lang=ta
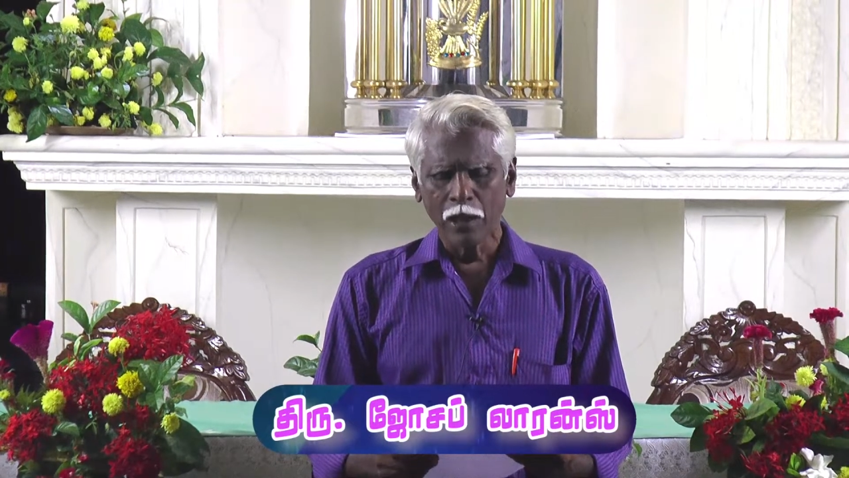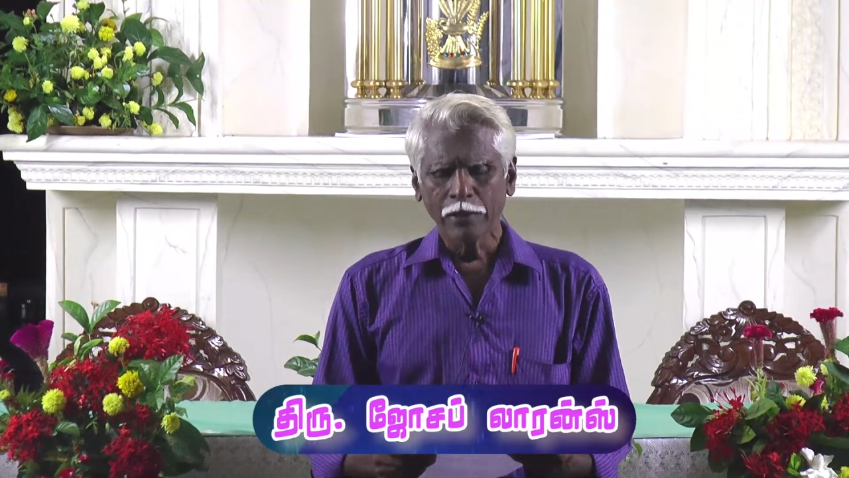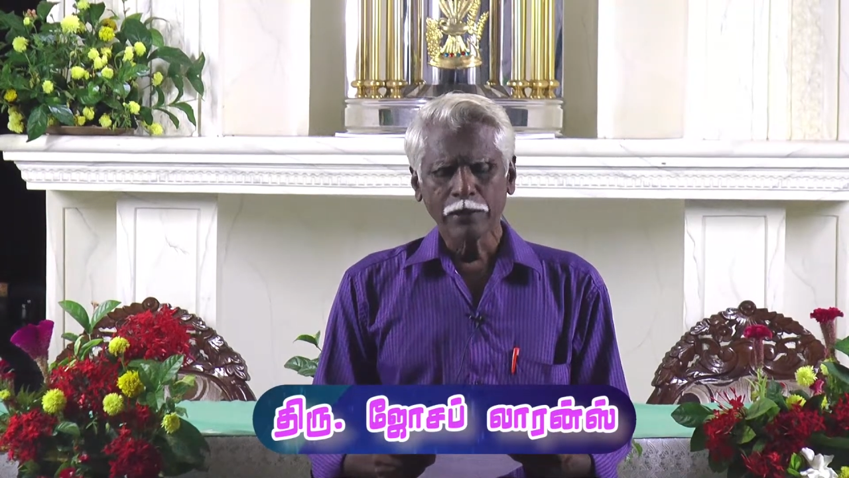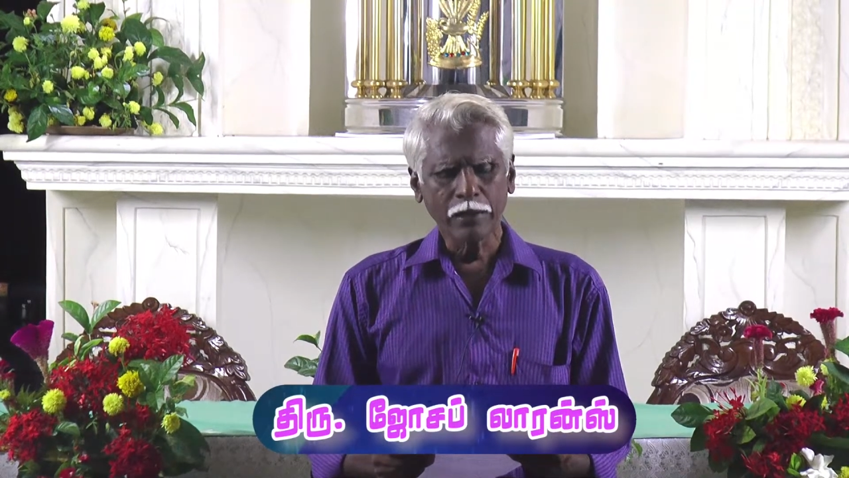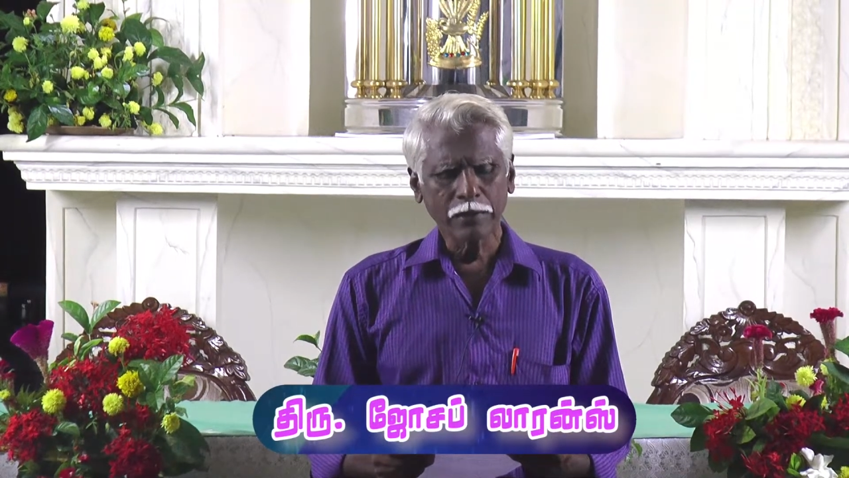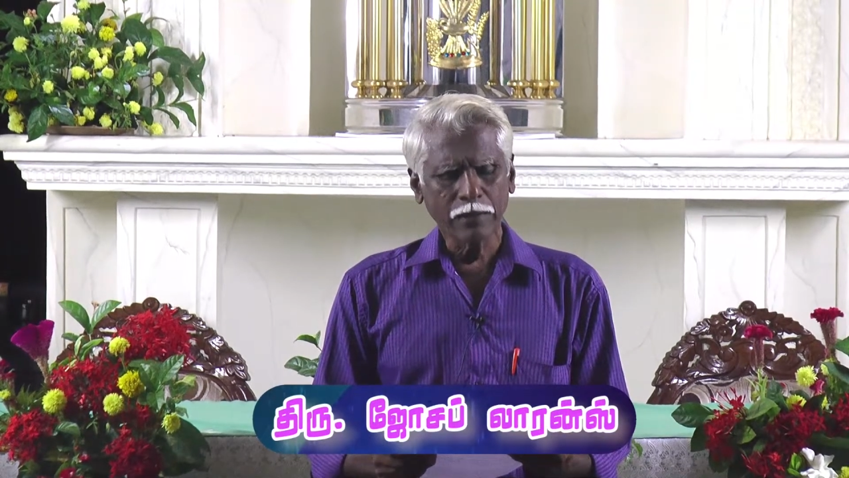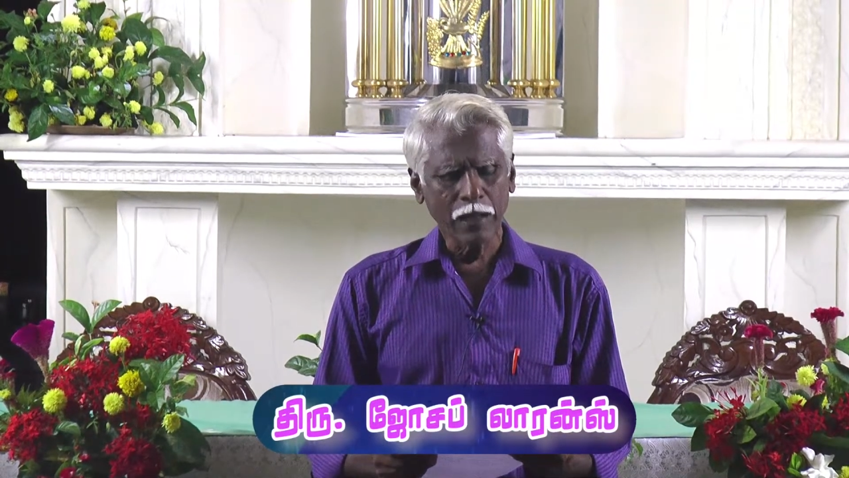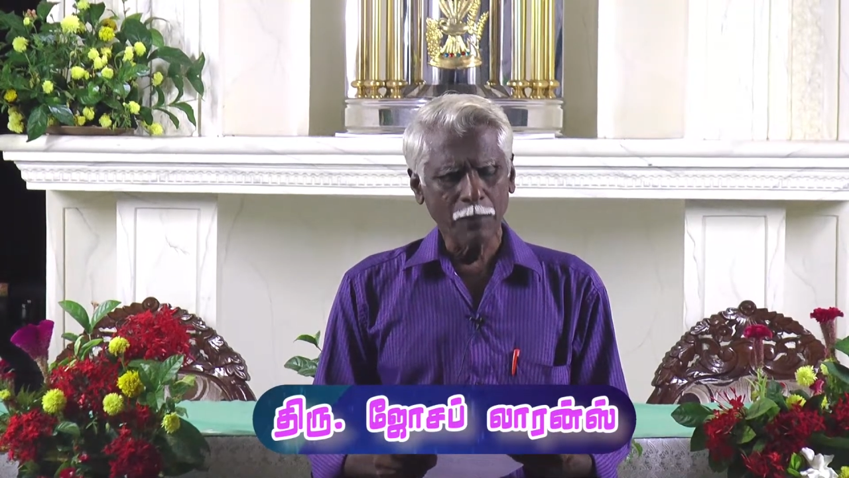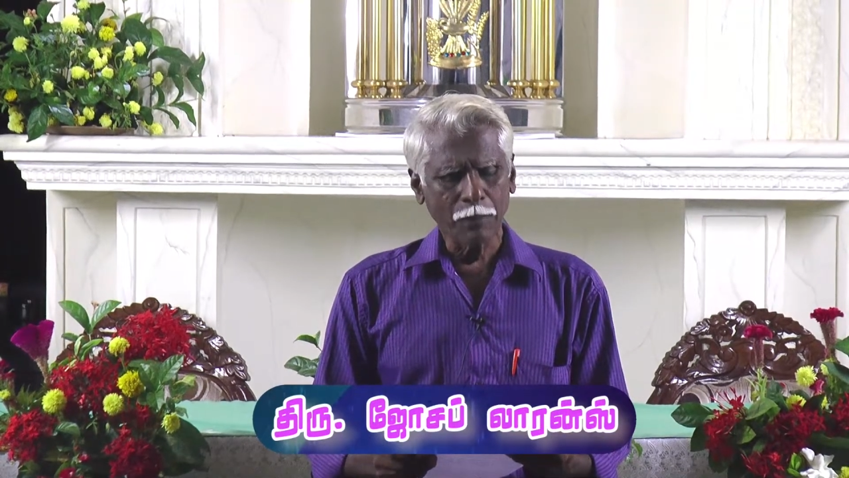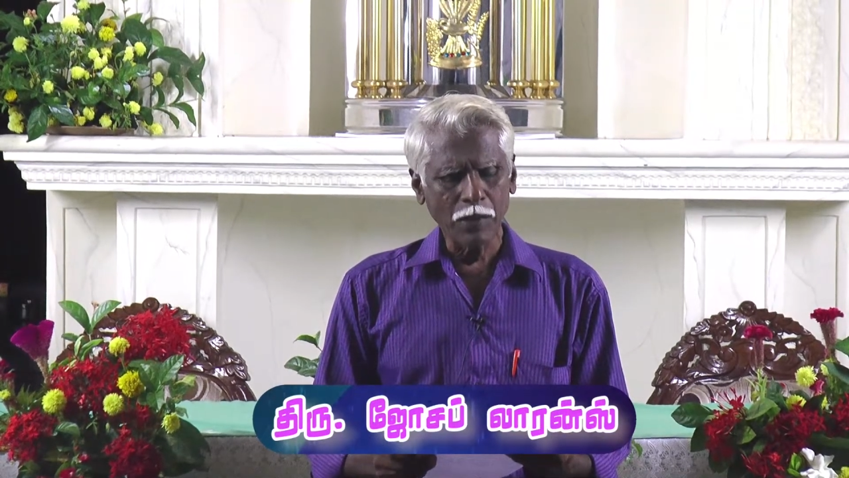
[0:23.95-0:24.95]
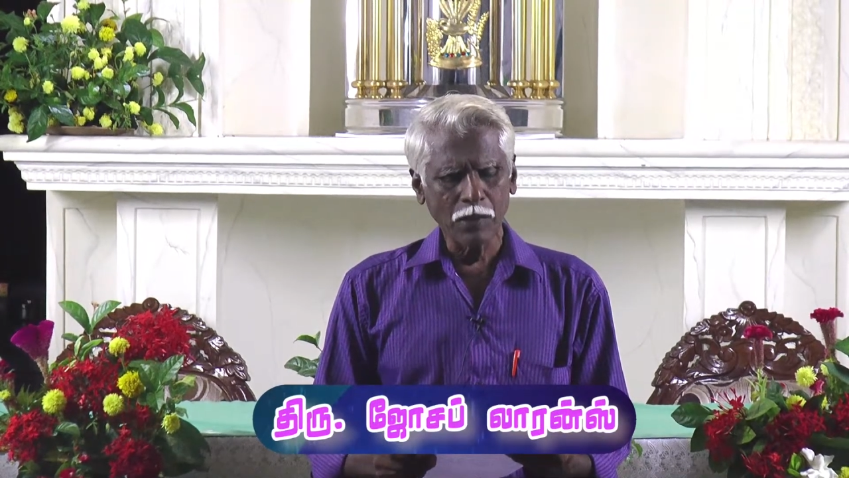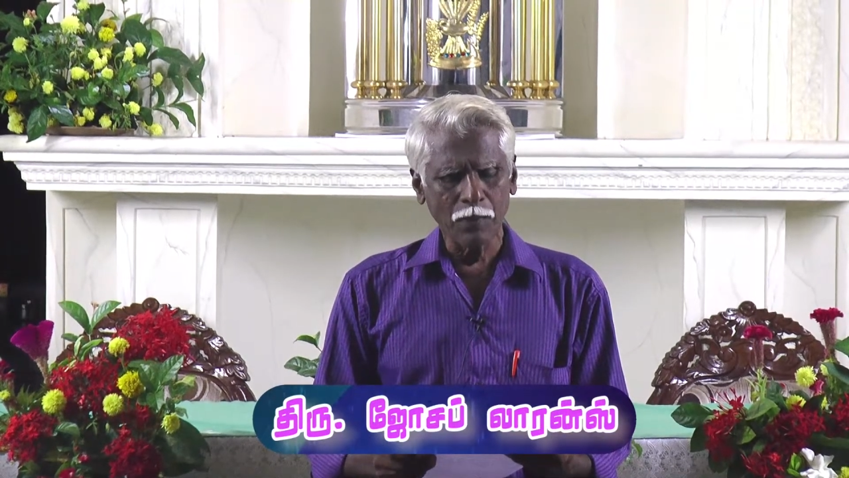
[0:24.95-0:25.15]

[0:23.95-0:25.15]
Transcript: திருத்தல பங்கு